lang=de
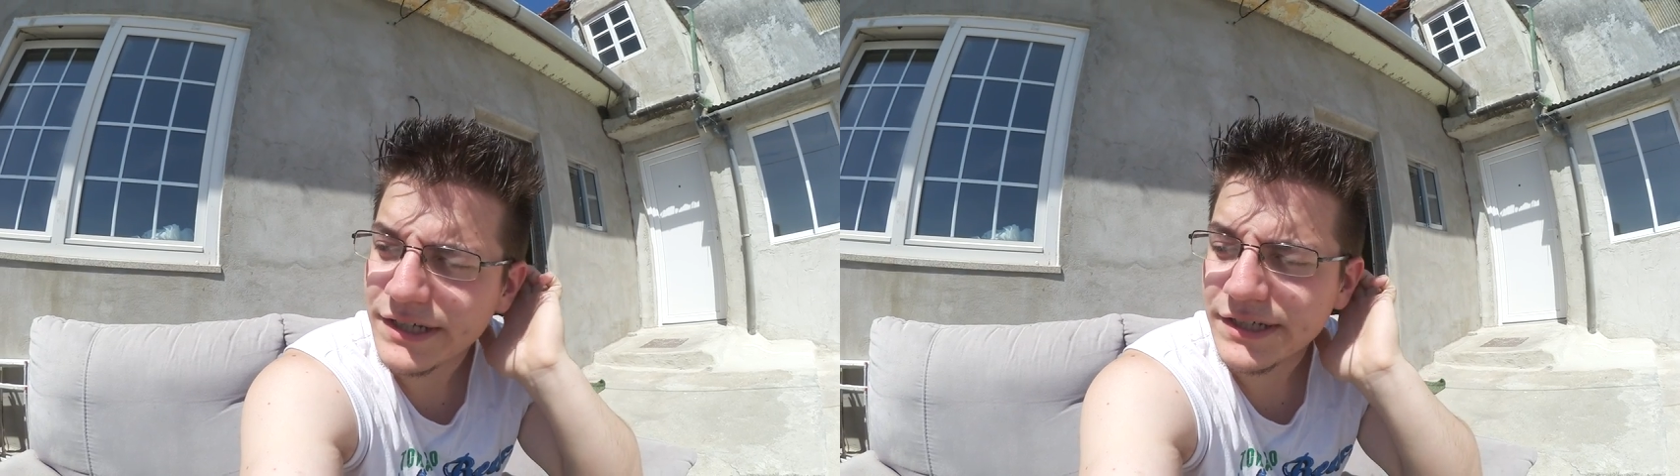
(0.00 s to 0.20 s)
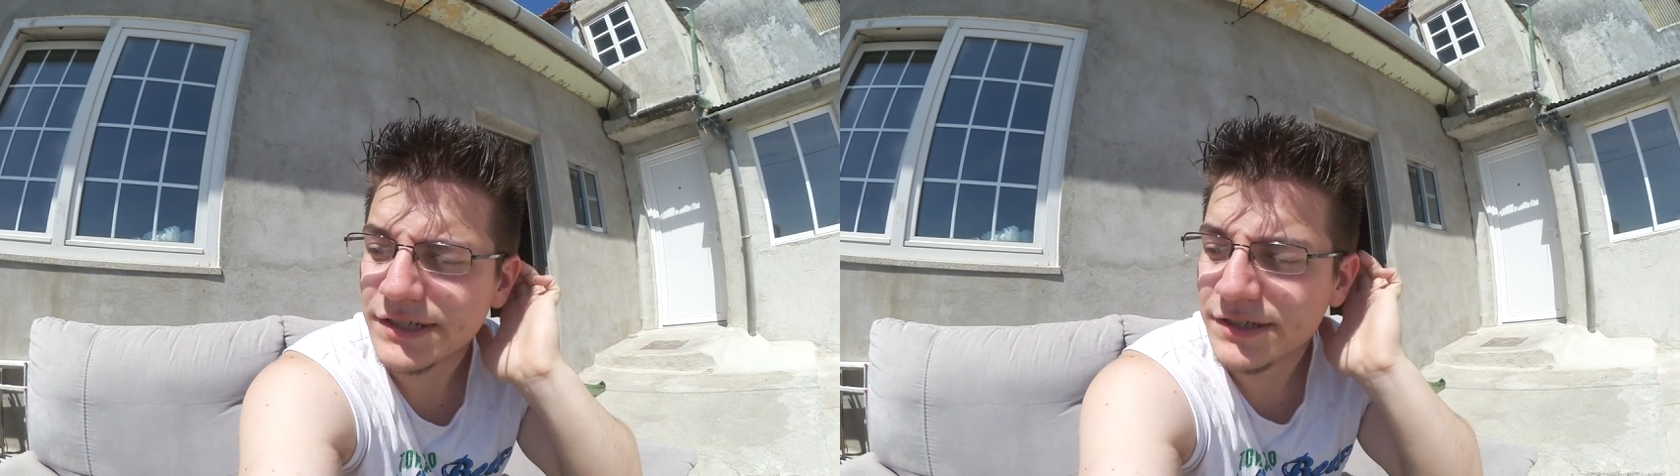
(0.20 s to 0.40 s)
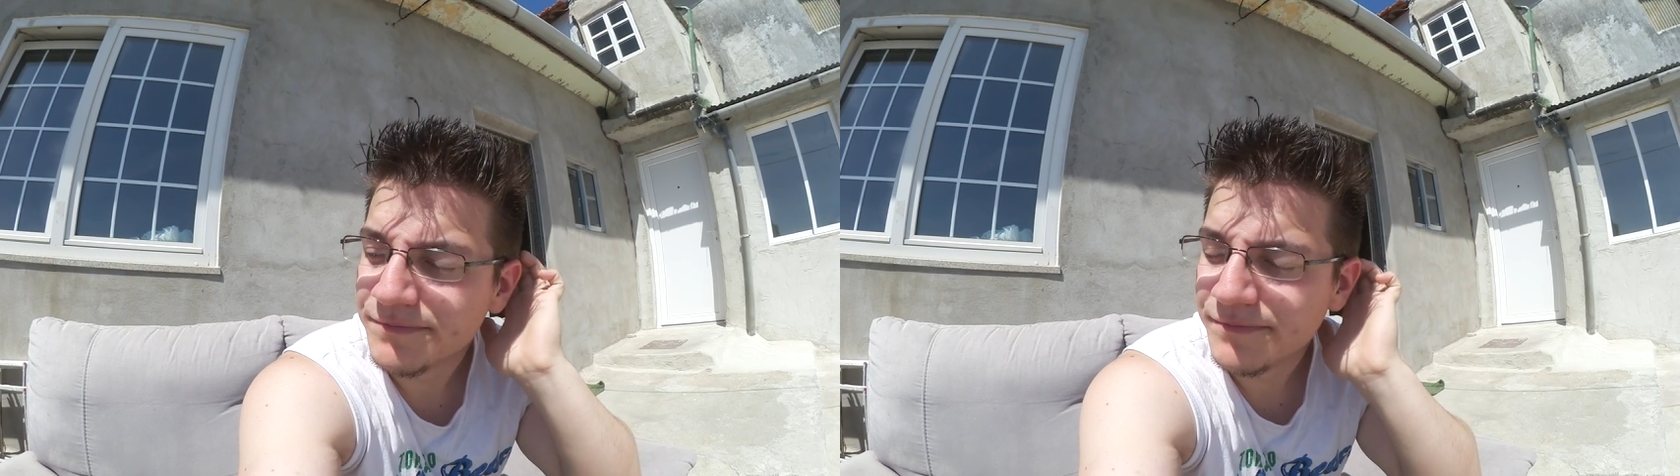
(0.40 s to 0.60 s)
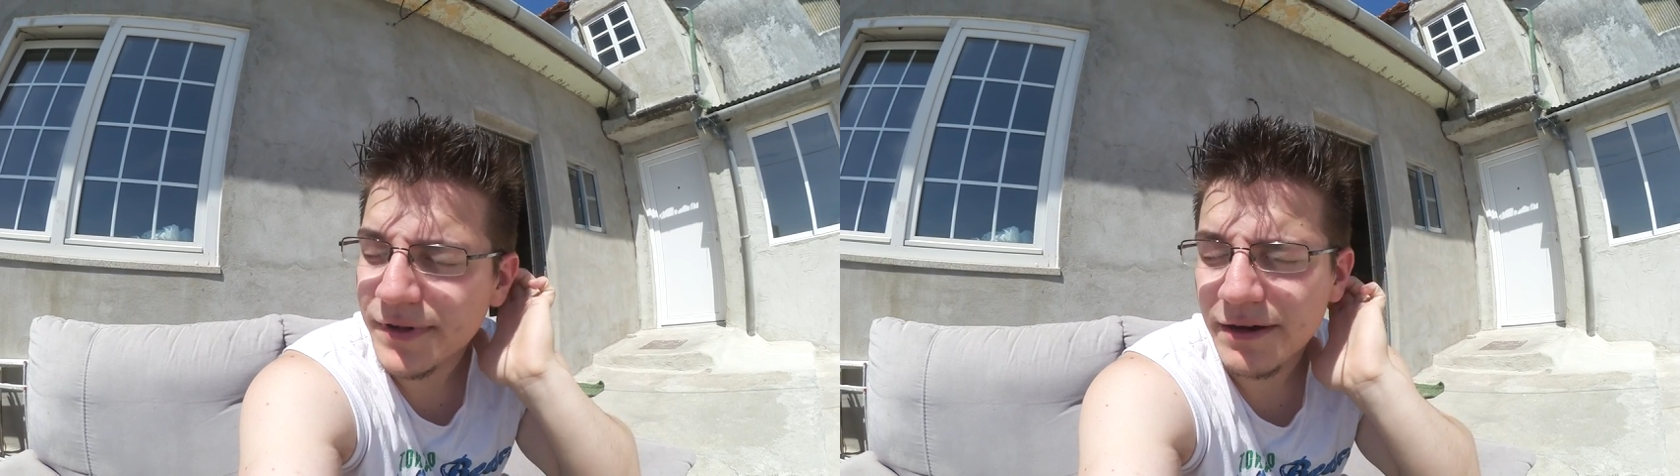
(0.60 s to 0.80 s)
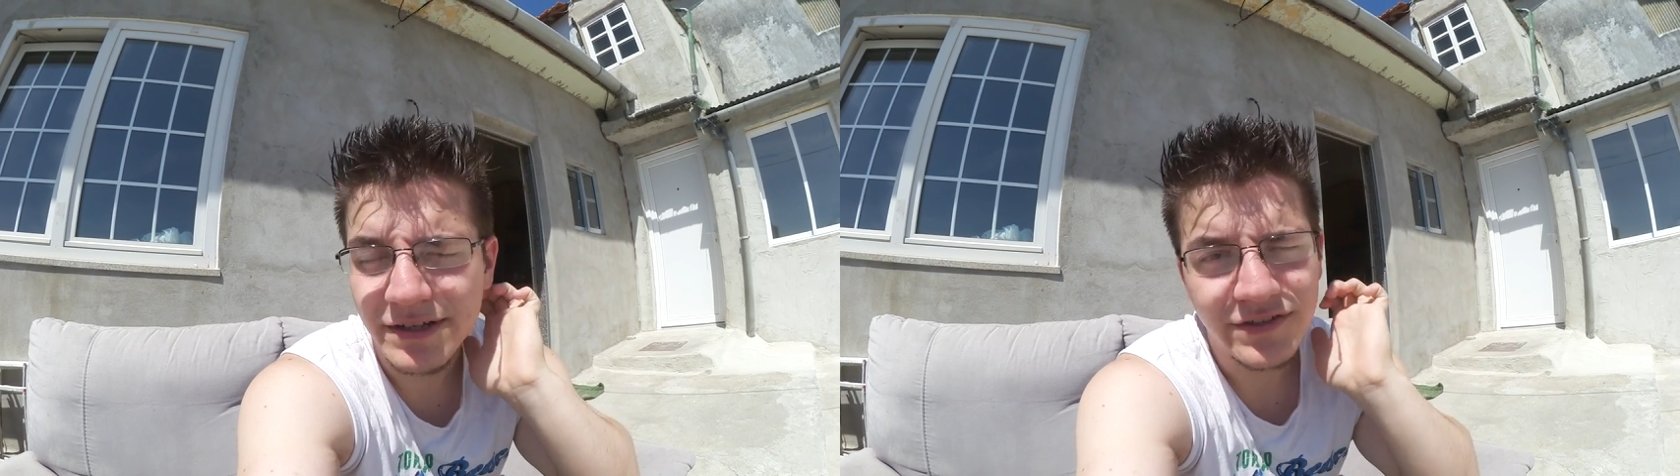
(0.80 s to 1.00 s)
Ähm,
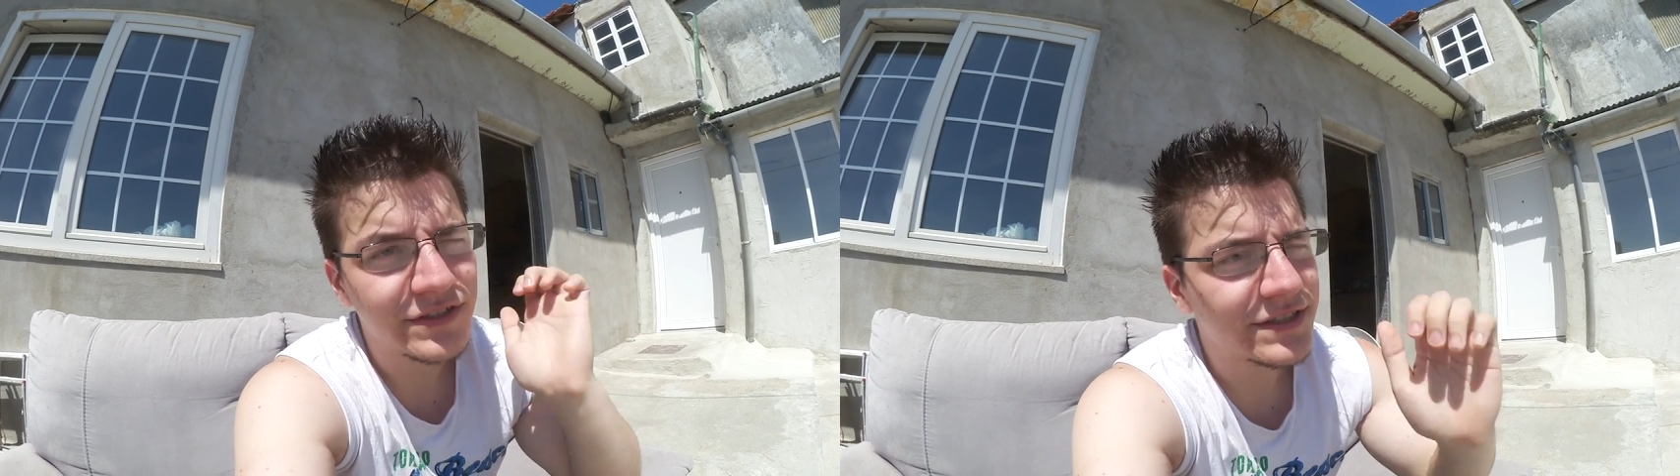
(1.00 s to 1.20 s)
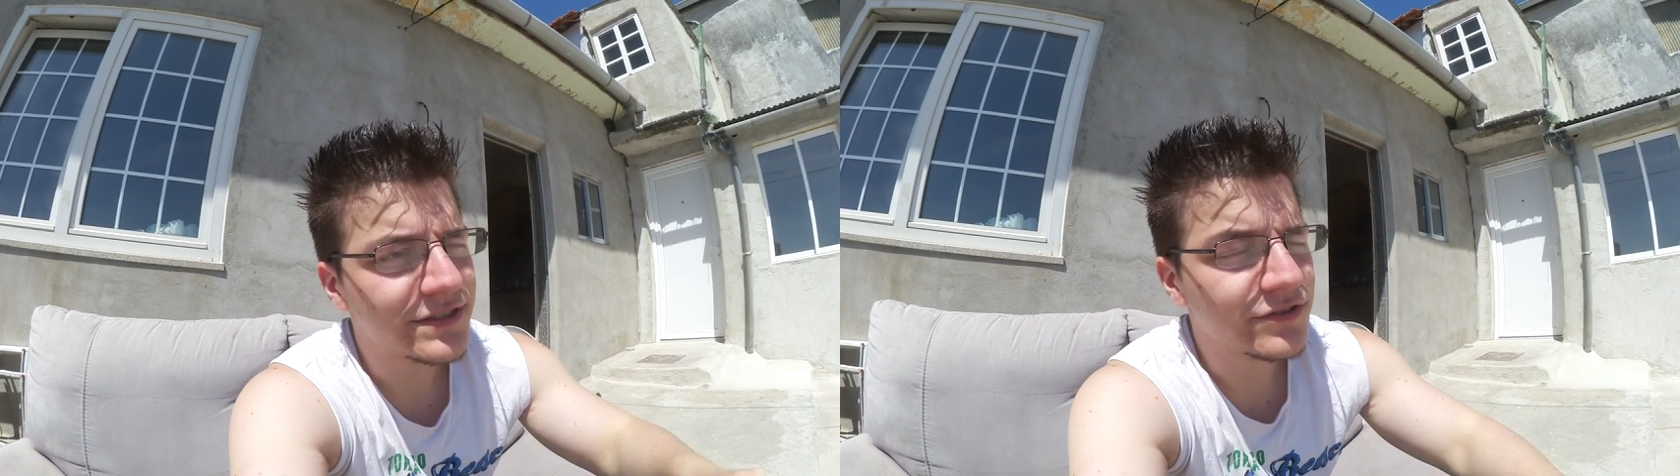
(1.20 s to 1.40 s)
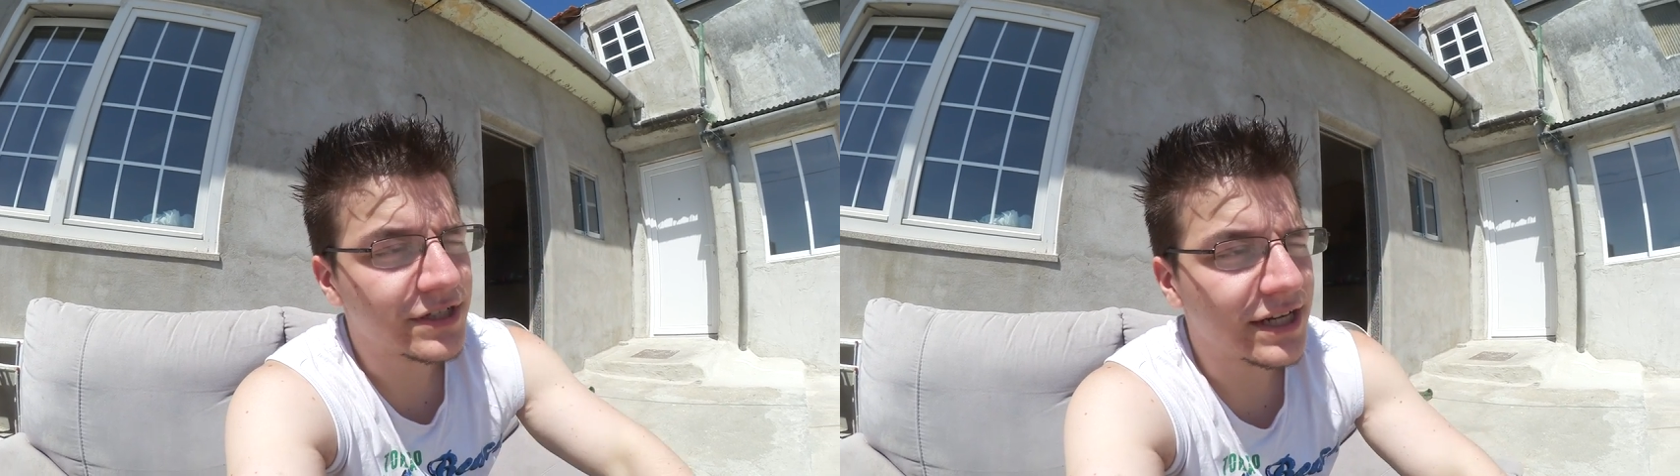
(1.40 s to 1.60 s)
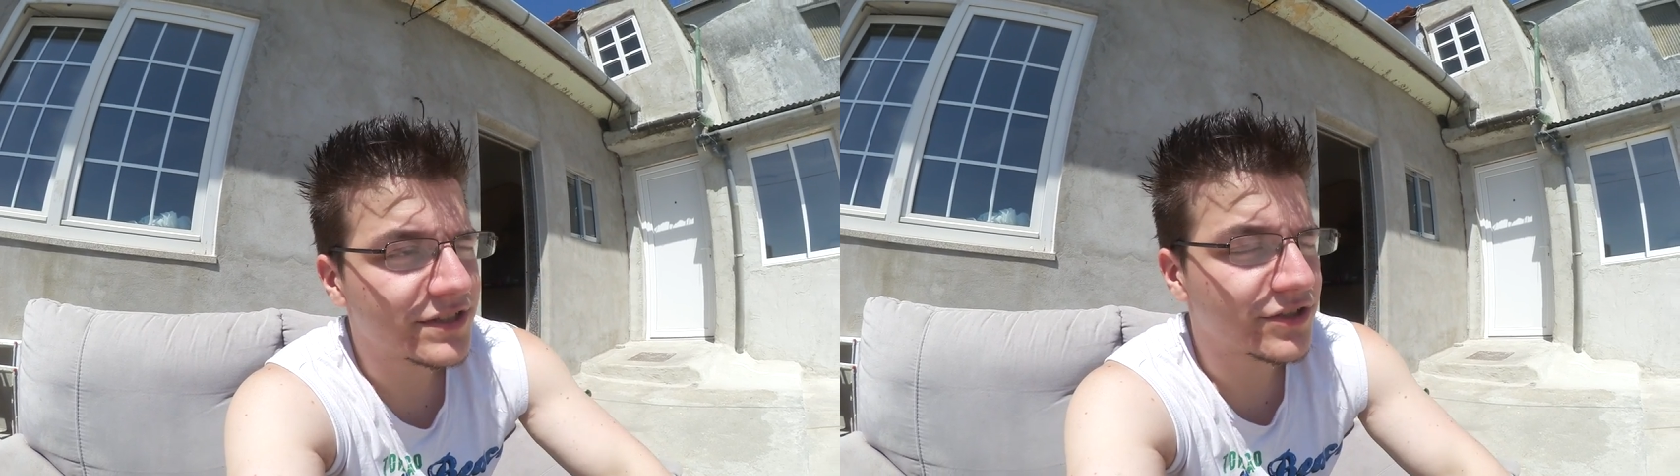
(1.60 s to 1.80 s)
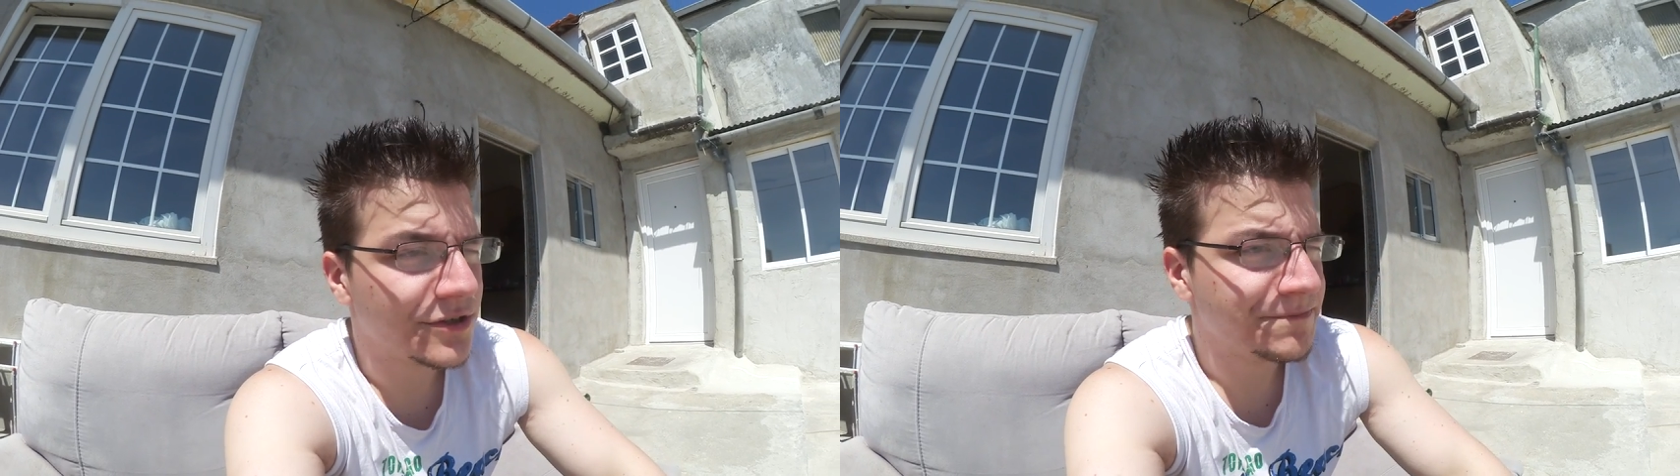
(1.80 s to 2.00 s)
aber ansonsten sollte
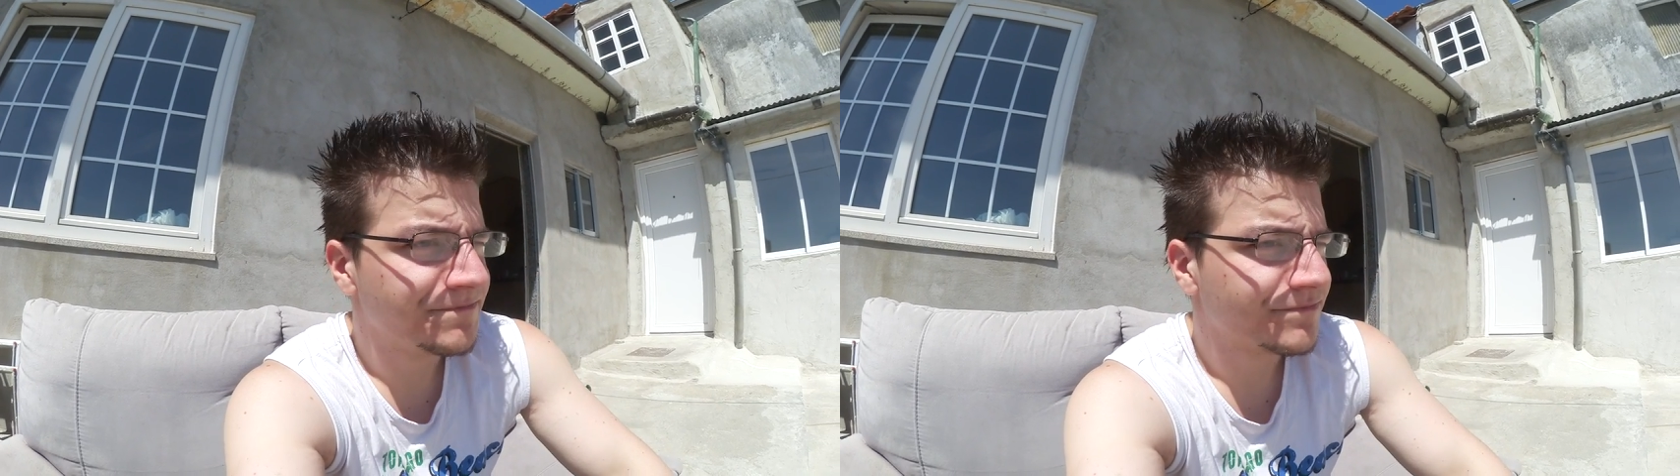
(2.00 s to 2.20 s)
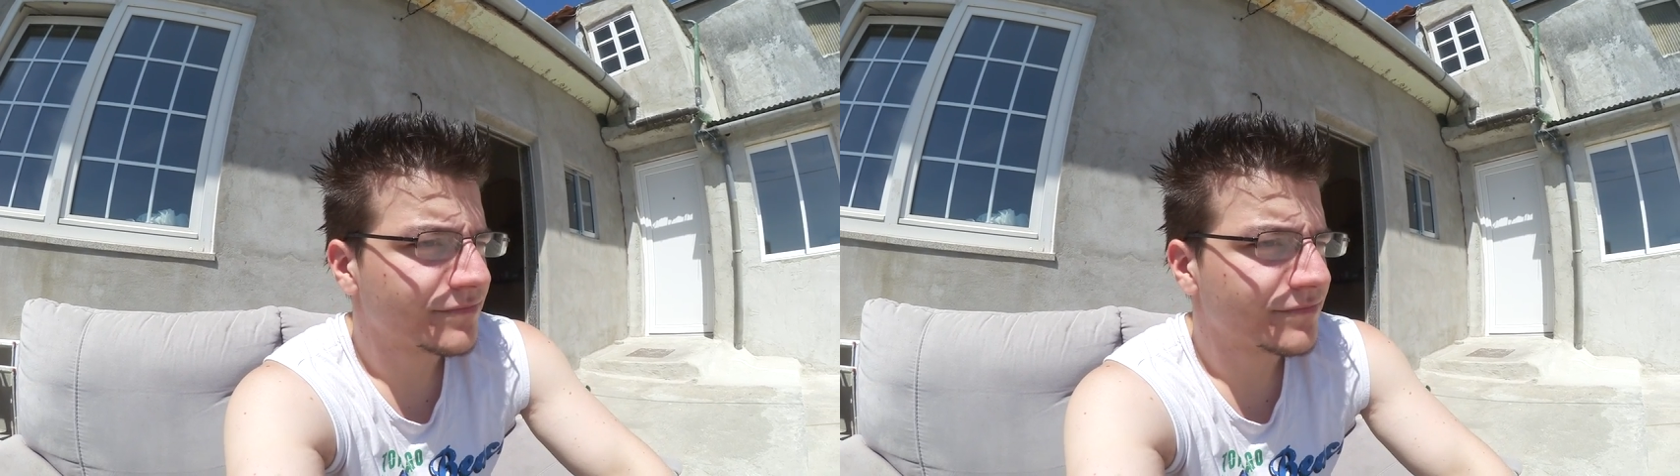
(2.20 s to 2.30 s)
alles kommen.